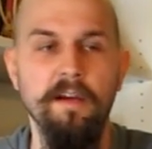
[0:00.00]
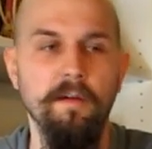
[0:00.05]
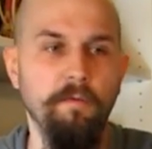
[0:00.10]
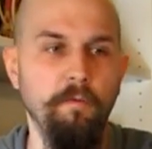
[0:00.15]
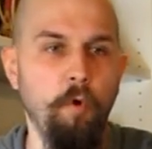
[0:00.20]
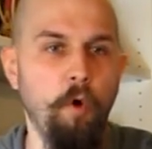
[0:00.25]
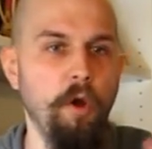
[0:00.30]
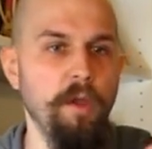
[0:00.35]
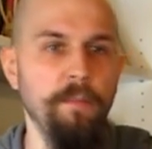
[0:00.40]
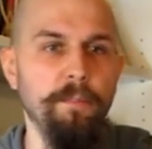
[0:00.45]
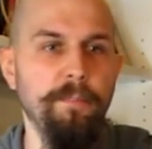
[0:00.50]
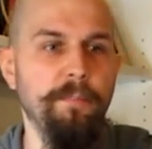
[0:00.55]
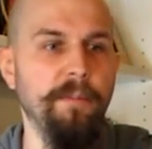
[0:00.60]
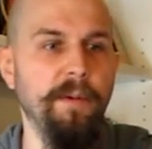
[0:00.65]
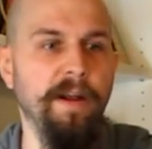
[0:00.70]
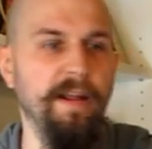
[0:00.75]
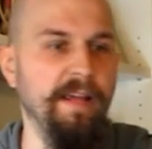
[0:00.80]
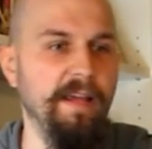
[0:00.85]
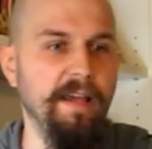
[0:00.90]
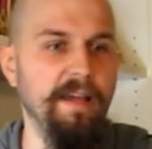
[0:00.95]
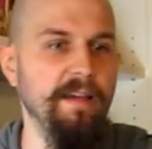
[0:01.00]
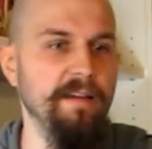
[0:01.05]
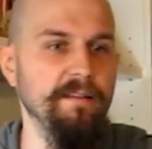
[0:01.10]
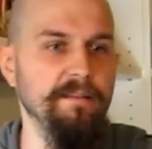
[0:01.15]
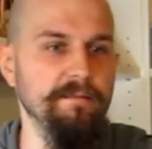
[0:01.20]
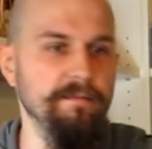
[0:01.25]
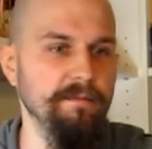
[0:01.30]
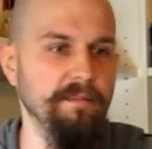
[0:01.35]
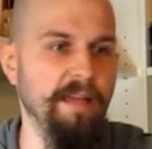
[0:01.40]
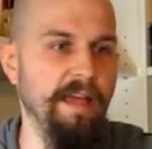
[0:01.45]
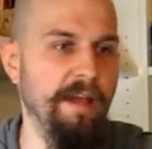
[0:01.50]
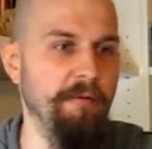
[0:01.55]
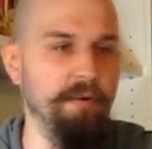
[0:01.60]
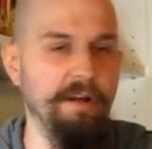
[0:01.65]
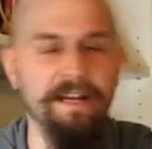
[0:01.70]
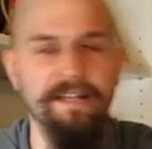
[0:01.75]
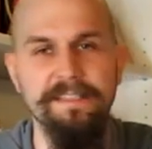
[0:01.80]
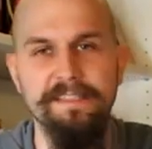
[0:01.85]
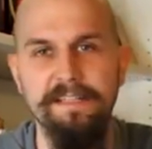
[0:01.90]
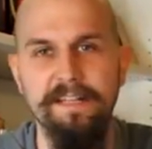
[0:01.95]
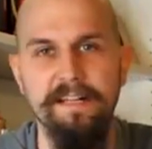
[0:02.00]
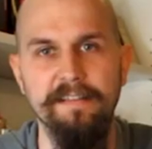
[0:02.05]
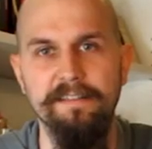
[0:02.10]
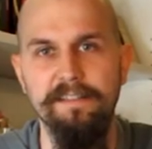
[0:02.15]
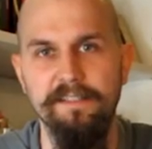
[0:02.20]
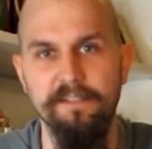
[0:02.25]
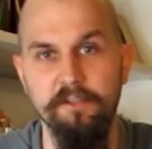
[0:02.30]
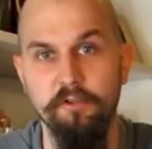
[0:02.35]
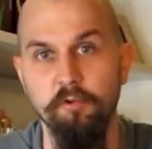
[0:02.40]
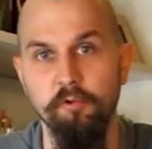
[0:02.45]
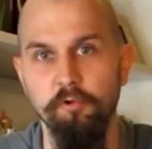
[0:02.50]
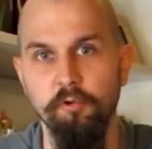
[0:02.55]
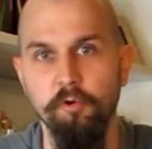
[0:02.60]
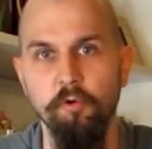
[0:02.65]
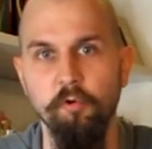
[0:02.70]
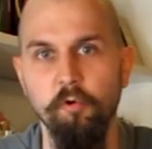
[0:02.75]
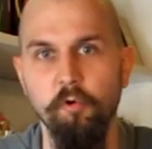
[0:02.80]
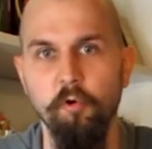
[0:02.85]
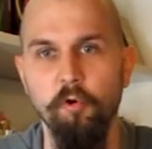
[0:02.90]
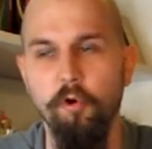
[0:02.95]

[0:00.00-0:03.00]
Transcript: vuoi perché è una cazzata secondo loro